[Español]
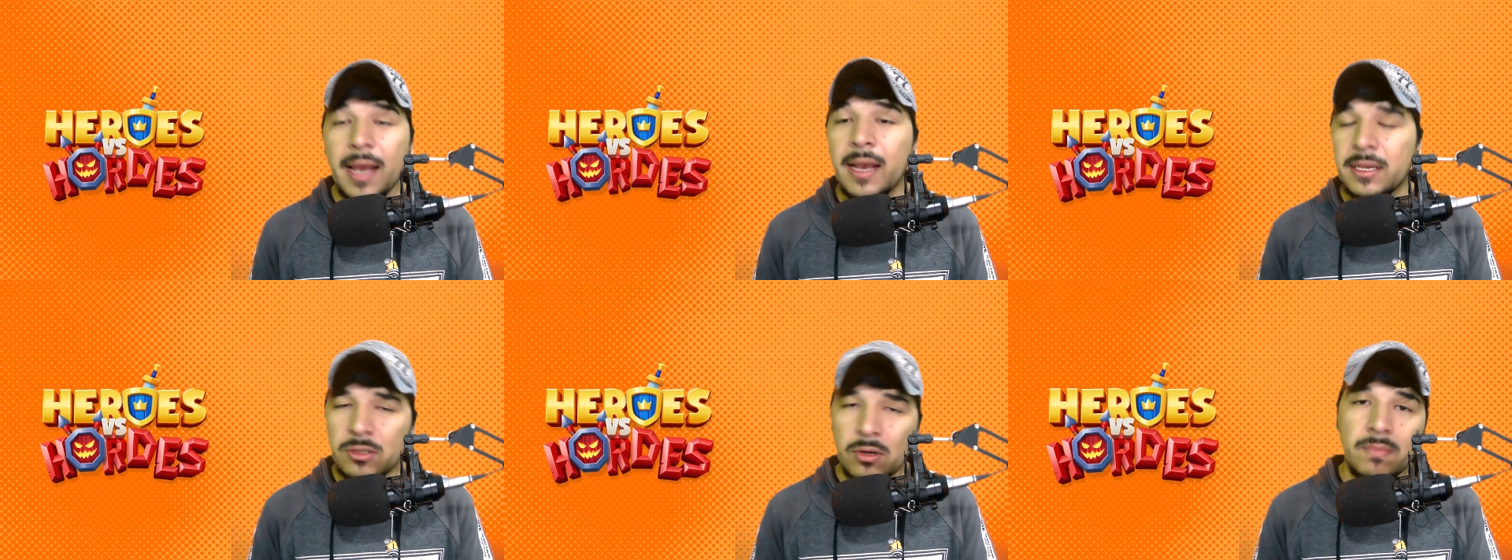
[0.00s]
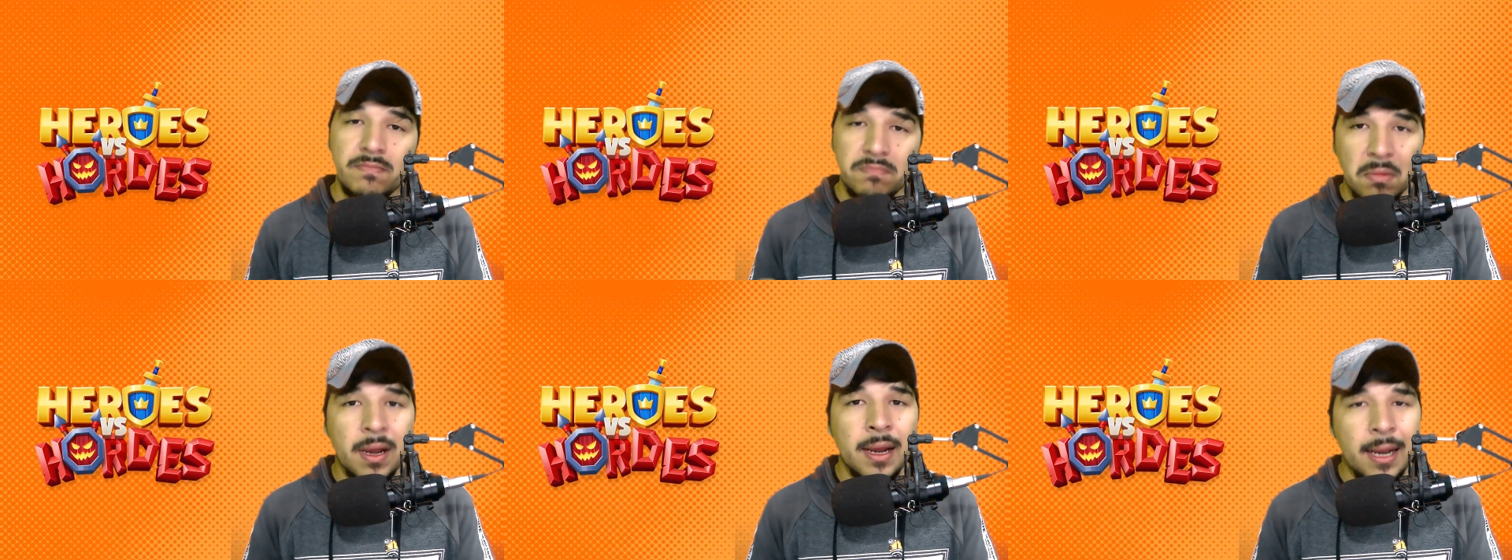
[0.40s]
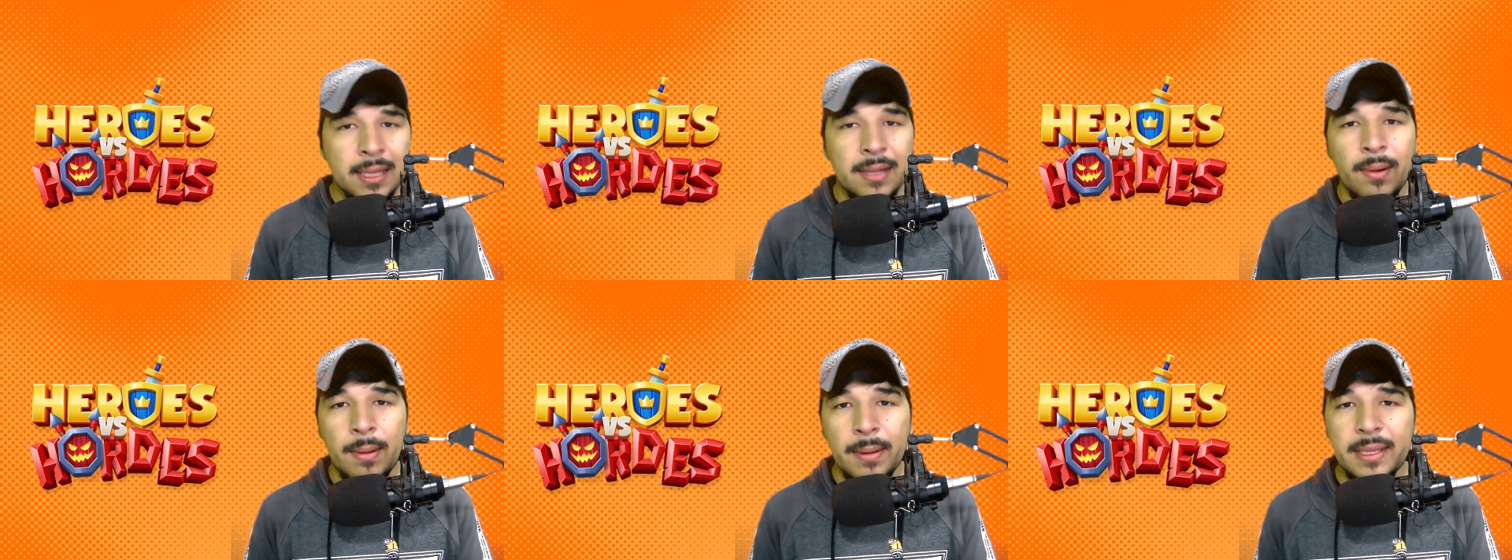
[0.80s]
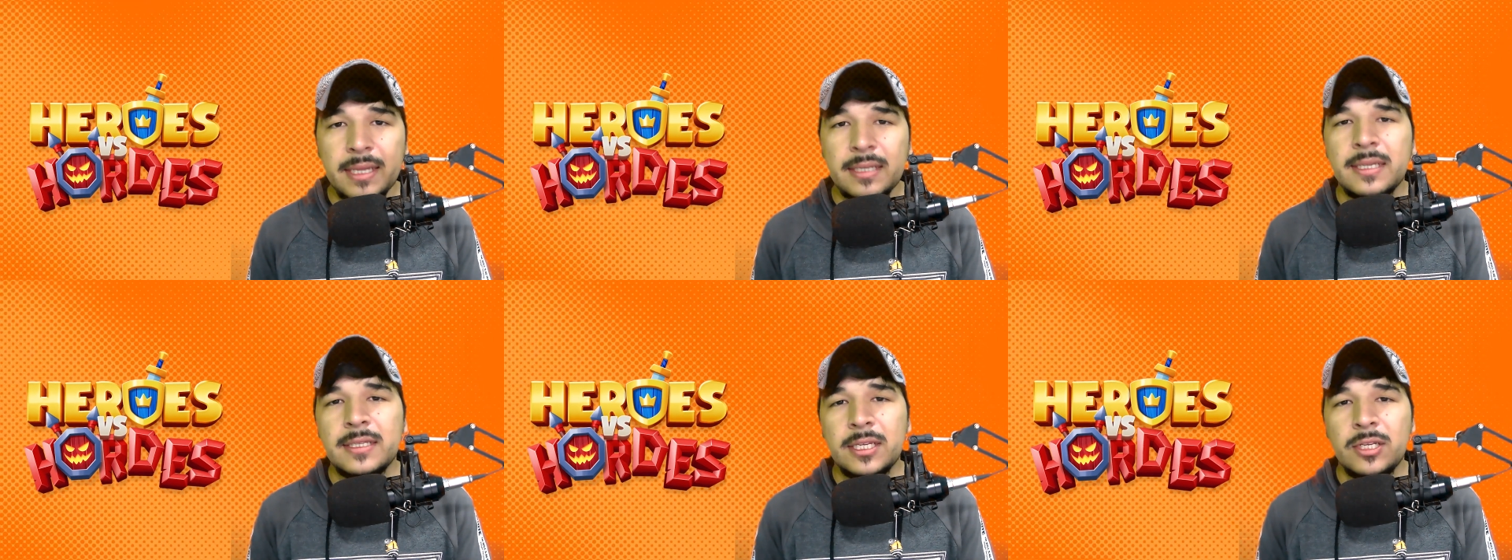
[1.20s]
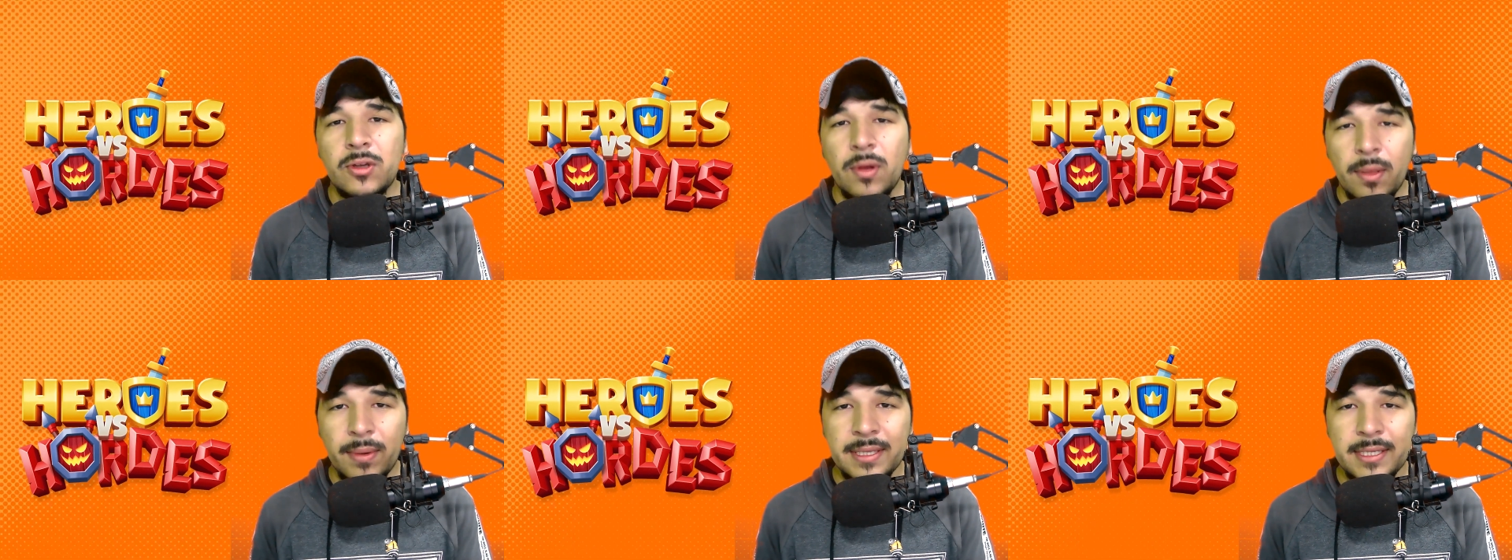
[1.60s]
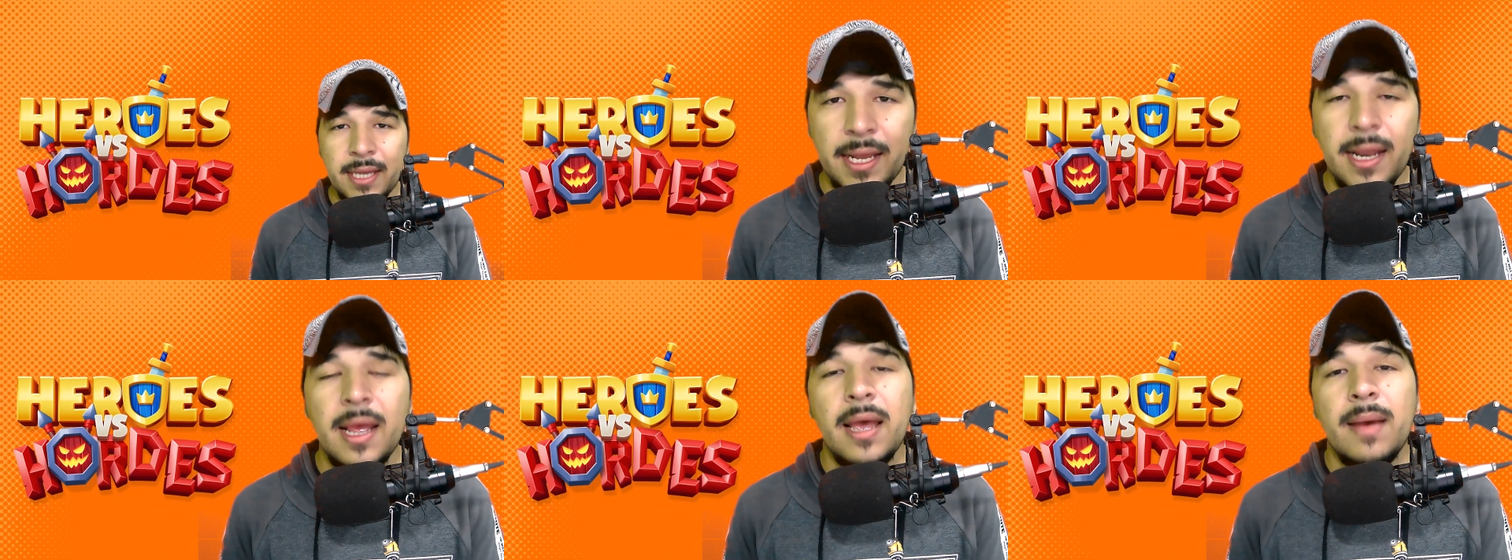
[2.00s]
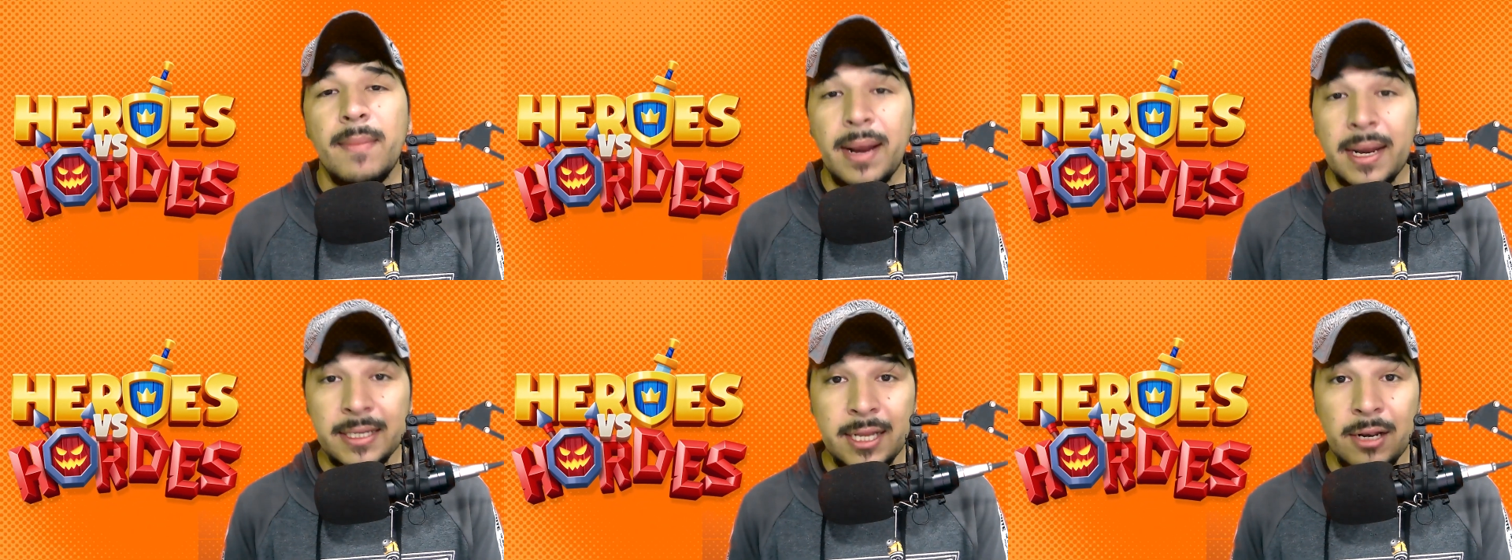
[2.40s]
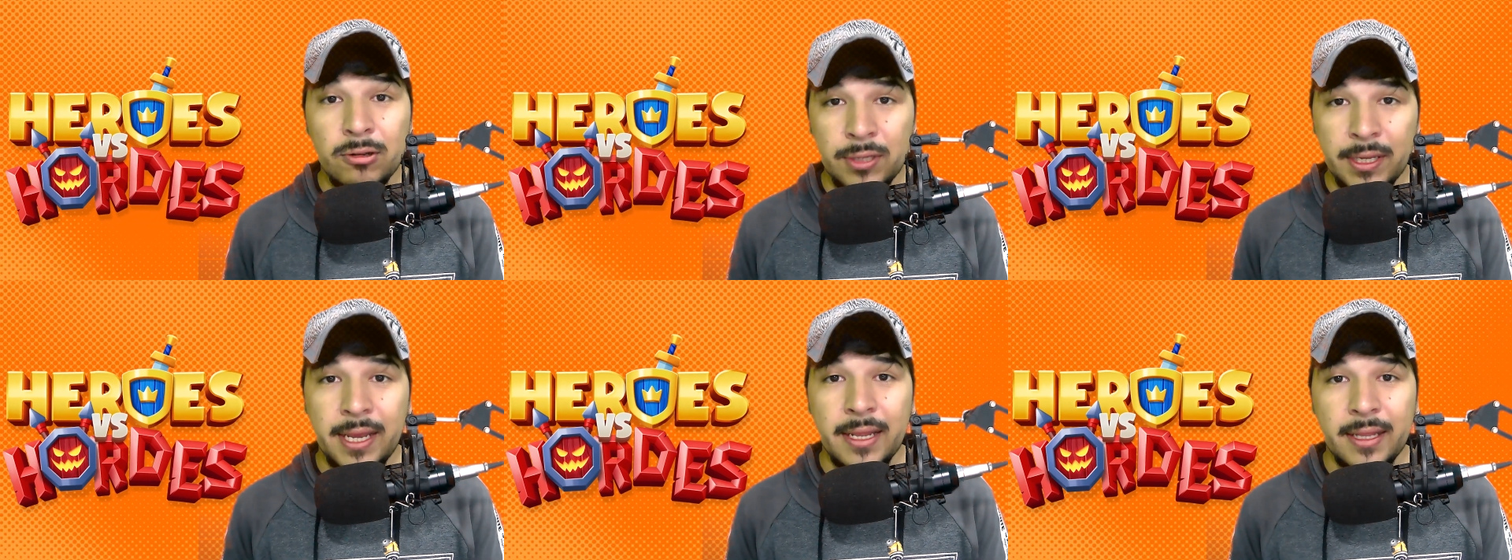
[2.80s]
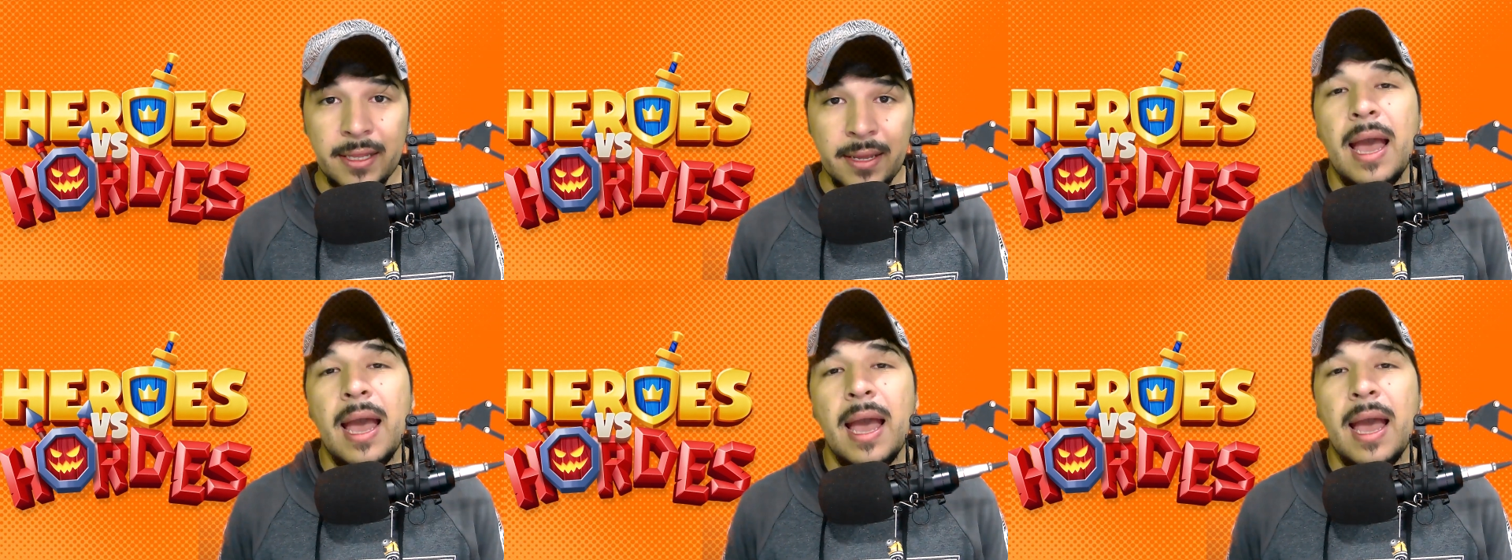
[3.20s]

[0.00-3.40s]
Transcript: que son relativamente sencillos de vencer, para hacer lo siguiente.